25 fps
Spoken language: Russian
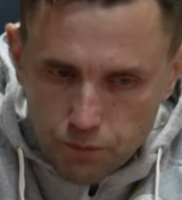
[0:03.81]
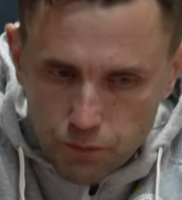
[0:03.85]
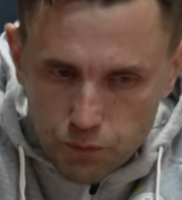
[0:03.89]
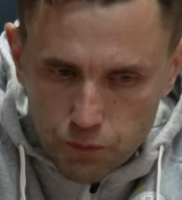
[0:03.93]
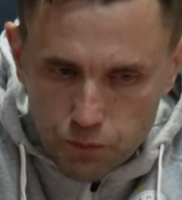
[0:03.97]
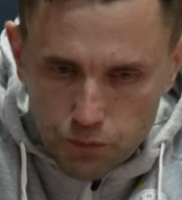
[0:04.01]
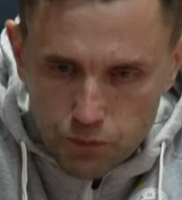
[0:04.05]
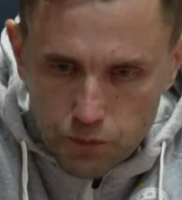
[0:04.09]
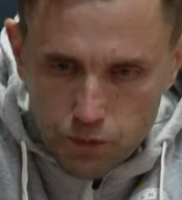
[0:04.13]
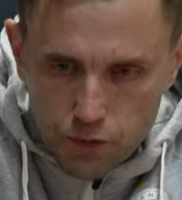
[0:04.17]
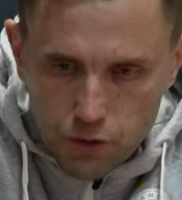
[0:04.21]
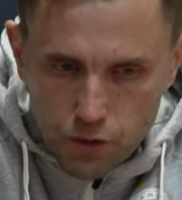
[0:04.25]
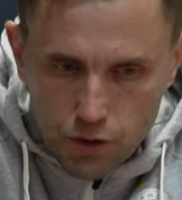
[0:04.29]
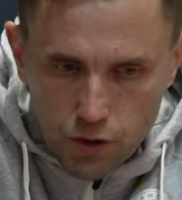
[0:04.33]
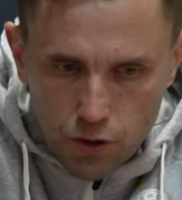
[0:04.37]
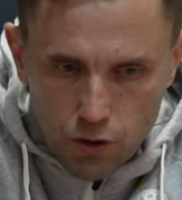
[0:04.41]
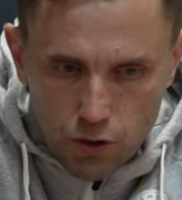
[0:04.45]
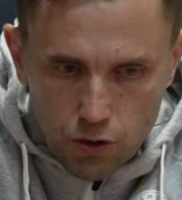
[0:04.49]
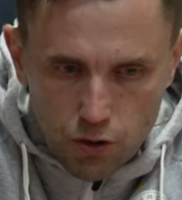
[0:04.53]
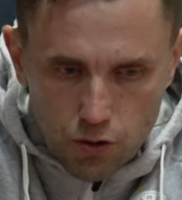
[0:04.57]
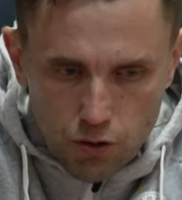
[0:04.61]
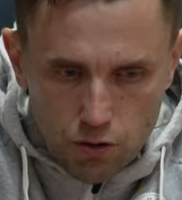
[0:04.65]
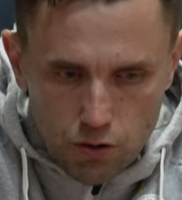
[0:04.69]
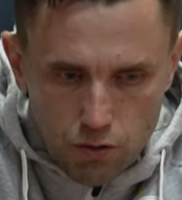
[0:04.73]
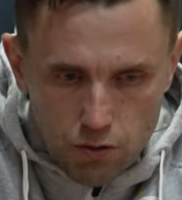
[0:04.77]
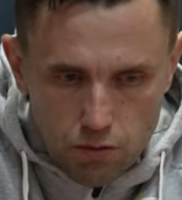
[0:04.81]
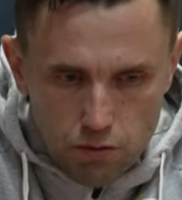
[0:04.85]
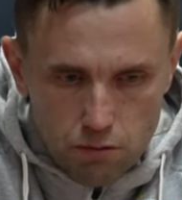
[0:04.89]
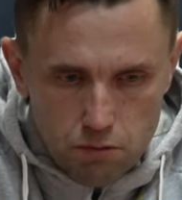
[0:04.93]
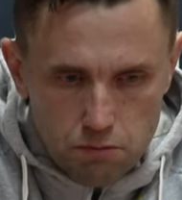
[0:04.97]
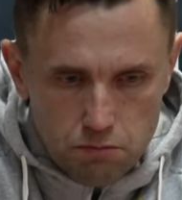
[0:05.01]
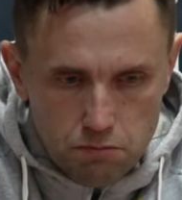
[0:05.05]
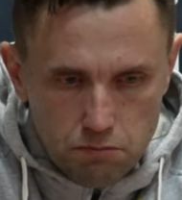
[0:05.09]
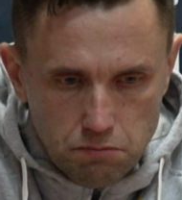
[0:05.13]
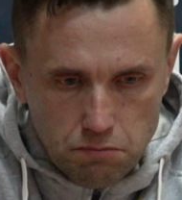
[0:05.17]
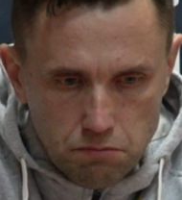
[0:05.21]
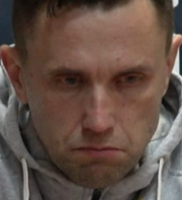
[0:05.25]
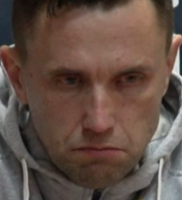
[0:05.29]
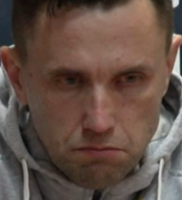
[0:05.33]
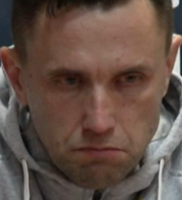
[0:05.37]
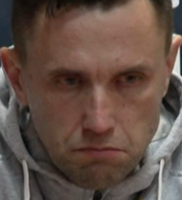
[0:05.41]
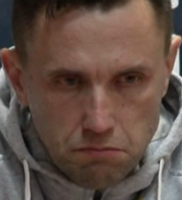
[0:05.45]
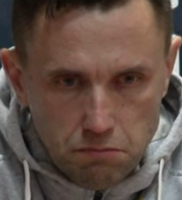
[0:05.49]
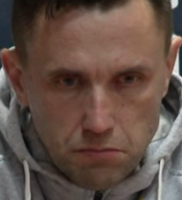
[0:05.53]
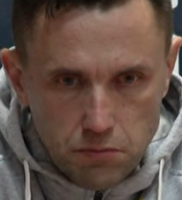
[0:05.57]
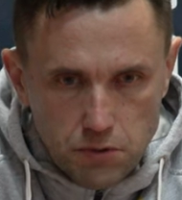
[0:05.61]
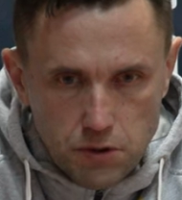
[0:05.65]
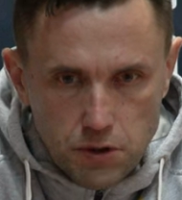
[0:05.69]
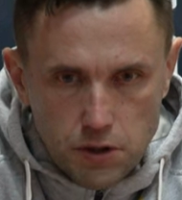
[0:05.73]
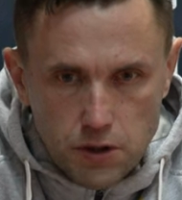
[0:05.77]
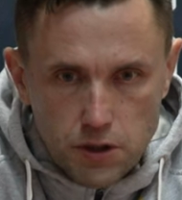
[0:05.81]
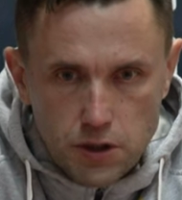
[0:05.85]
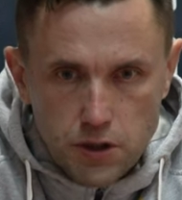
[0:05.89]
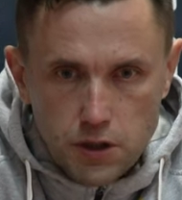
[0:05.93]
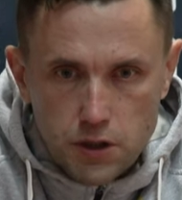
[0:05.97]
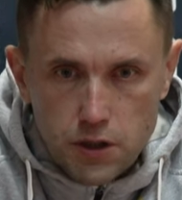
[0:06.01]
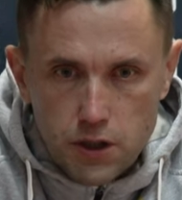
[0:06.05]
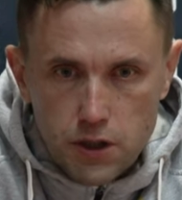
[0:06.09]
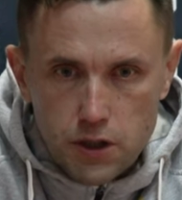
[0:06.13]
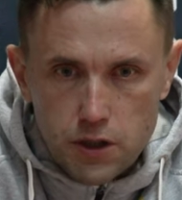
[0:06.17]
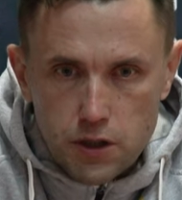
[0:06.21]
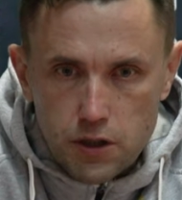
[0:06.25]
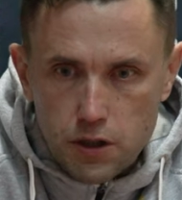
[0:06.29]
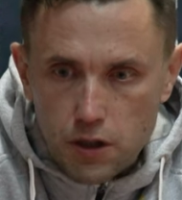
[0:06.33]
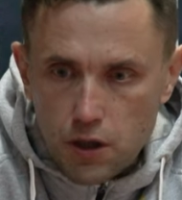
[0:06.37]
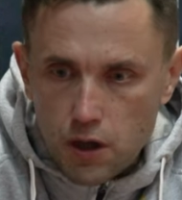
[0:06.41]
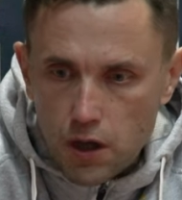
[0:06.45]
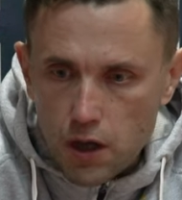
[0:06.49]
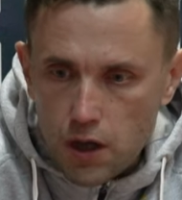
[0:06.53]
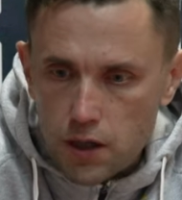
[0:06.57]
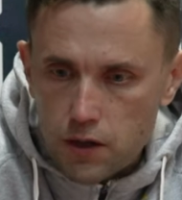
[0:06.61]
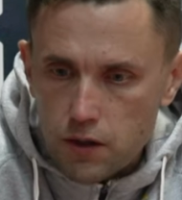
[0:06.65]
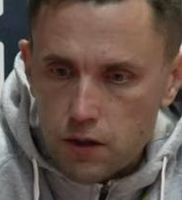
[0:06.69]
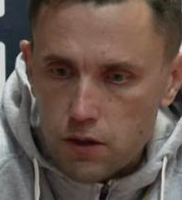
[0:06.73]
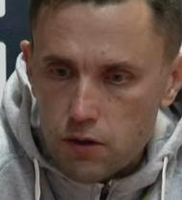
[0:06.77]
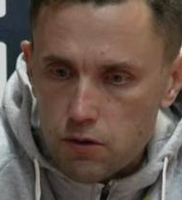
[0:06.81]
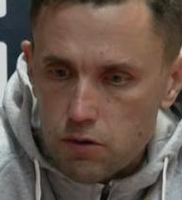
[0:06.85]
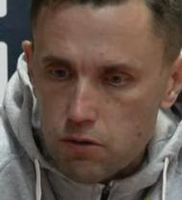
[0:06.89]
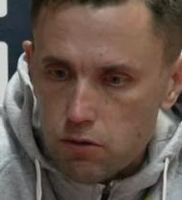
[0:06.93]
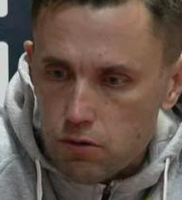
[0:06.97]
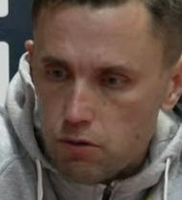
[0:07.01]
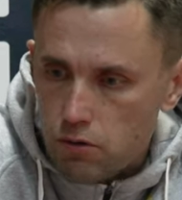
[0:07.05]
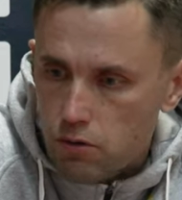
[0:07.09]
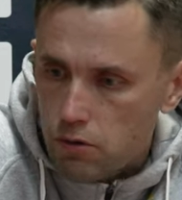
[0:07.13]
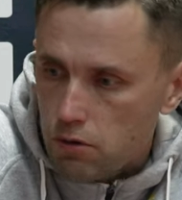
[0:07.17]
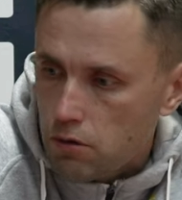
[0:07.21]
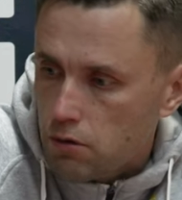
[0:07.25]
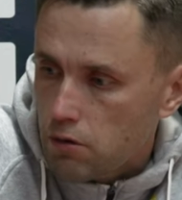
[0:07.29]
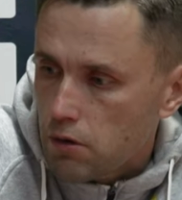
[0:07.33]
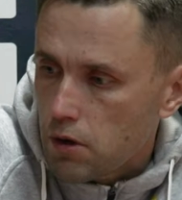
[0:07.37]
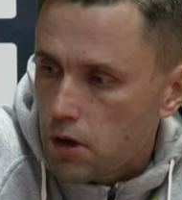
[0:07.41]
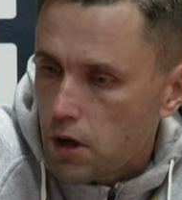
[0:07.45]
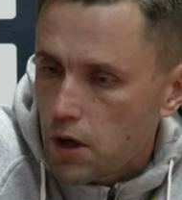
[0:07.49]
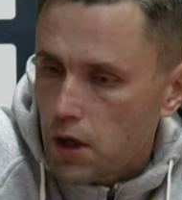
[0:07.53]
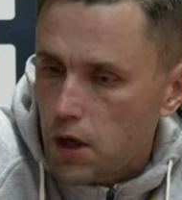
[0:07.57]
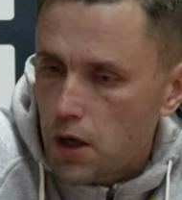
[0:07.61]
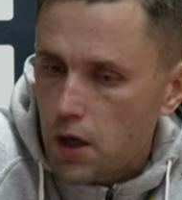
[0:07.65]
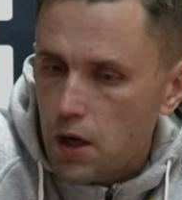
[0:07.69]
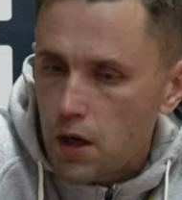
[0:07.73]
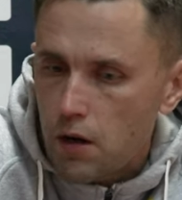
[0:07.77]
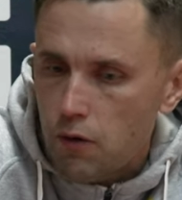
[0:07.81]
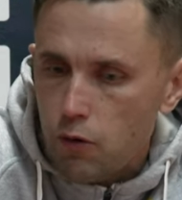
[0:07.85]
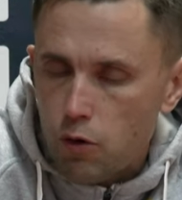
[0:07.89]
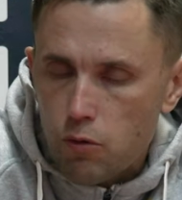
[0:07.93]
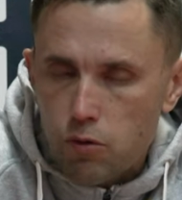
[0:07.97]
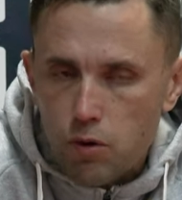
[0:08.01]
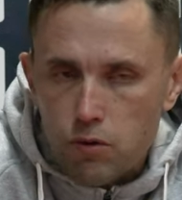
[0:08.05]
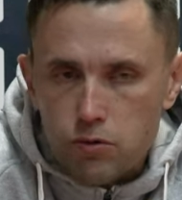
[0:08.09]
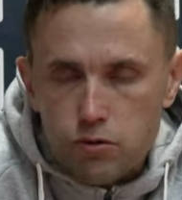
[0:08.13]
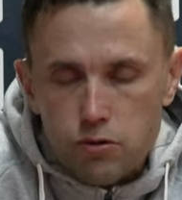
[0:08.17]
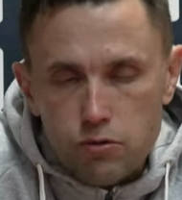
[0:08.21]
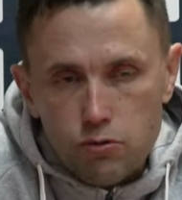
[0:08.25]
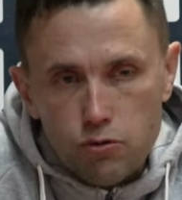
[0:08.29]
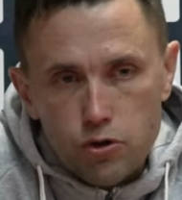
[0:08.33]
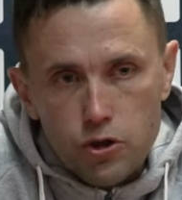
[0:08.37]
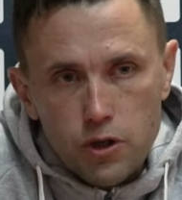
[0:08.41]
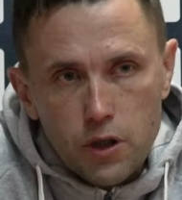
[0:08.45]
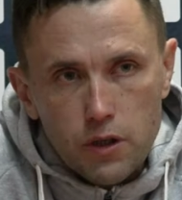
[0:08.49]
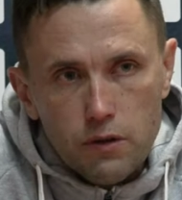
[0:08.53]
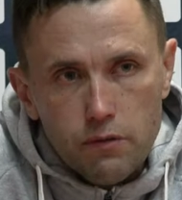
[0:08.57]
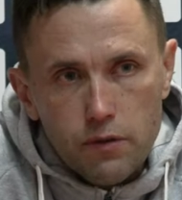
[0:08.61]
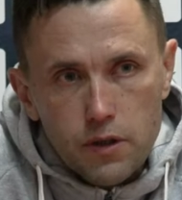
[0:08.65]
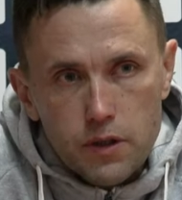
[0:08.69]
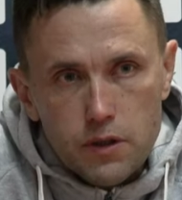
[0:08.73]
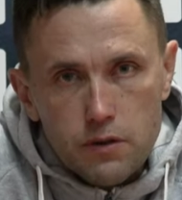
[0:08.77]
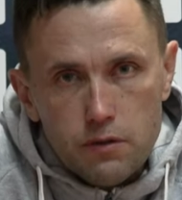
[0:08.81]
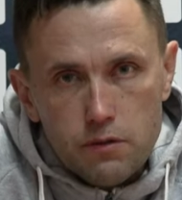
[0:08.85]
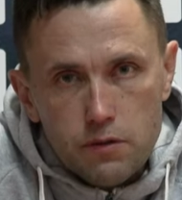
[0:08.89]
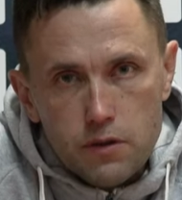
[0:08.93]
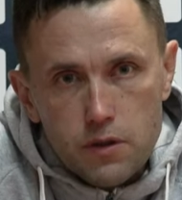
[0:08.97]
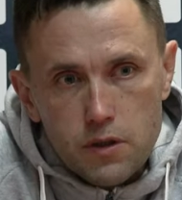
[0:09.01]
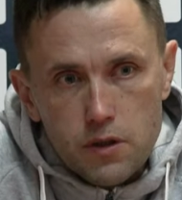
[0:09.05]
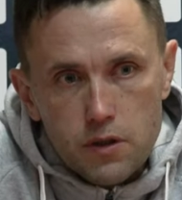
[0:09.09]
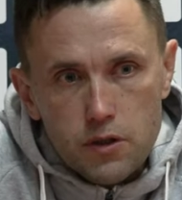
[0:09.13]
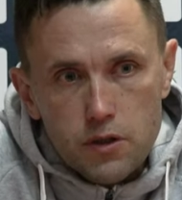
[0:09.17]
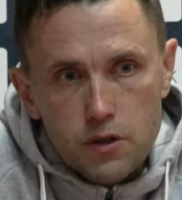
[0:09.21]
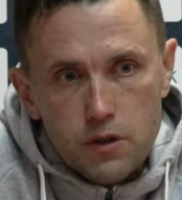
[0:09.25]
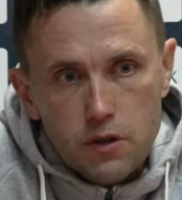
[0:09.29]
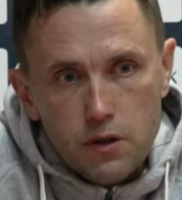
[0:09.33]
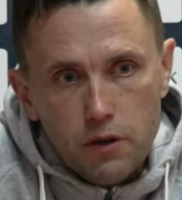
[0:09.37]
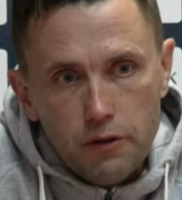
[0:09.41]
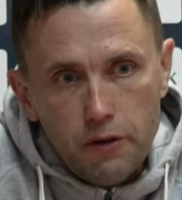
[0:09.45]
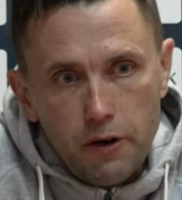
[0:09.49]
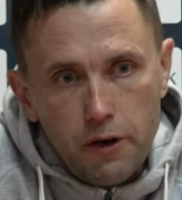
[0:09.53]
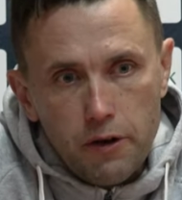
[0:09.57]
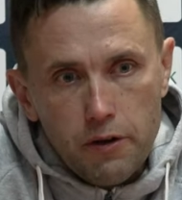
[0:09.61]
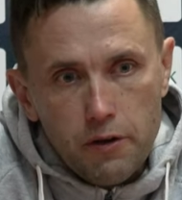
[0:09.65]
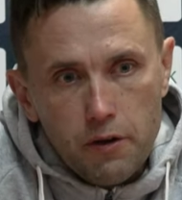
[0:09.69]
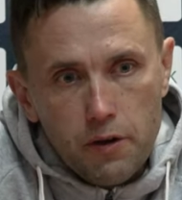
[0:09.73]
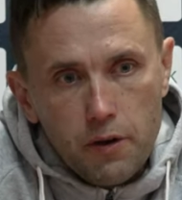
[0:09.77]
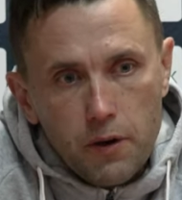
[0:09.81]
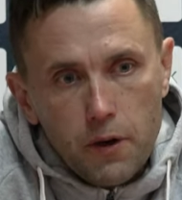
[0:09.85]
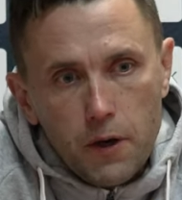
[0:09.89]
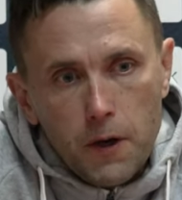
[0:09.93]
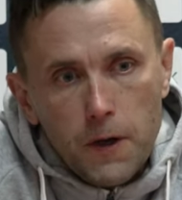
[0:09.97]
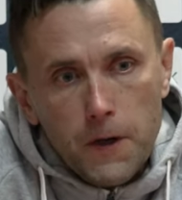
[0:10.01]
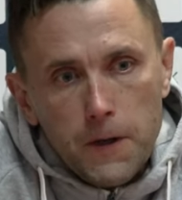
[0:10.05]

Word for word: Но если кратко, то в любом случае ответственность лежит на тренере.